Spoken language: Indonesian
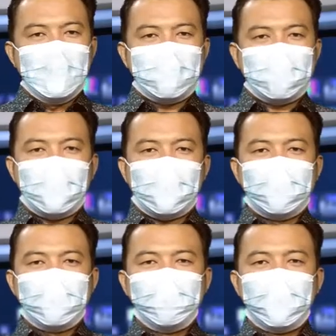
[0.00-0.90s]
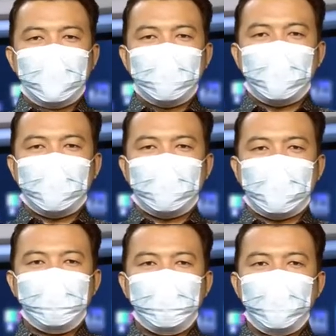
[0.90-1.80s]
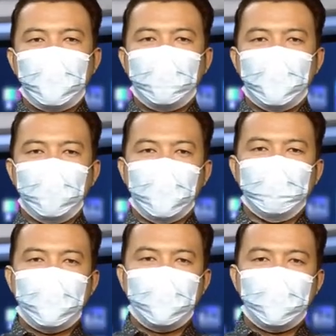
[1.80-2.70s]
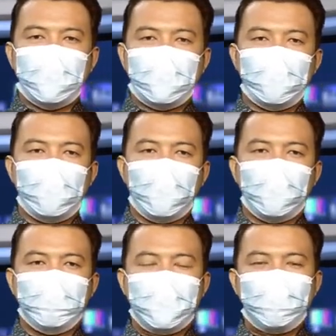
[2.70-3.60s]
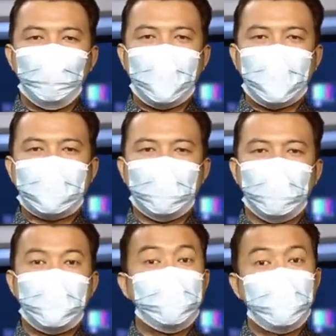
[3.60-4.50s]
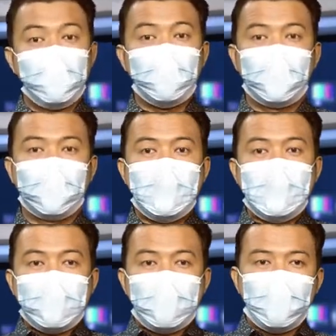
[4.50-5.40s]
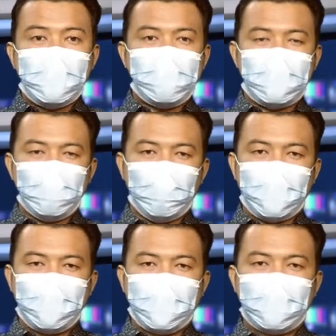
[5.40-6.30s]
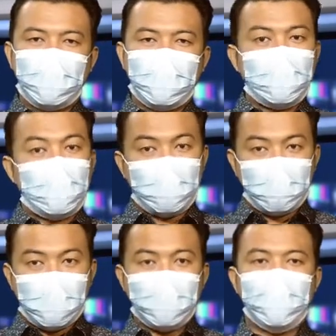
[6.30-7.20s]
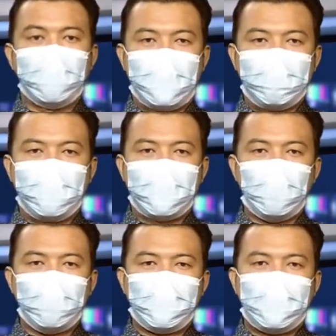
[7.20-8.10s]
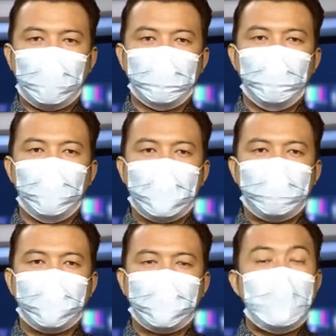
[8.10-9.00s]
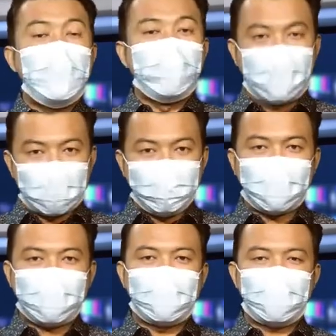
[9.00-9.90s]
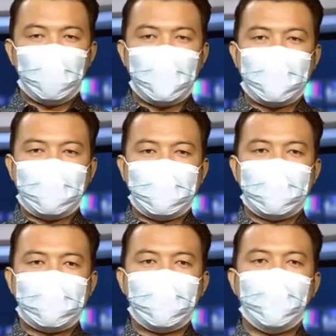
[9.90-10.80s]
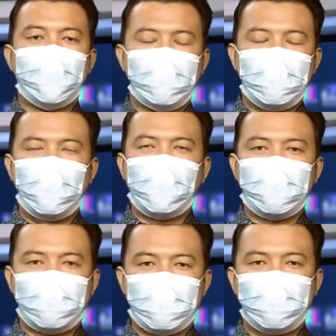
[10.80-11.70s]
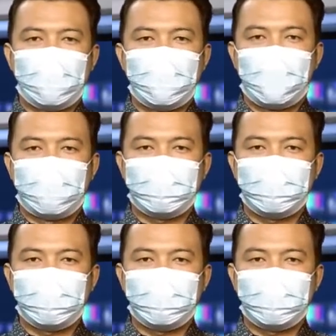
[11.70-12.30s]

Kecelakaan di jalan tol Trans Jawa ruas Madiun Kertosono kembali memakan korban jiwa. Diduga sang sopir mengantuk, truk box menabrak truk pengangkut buah apel mengakibatkan seorang kenek tewas di lokasi kejadian.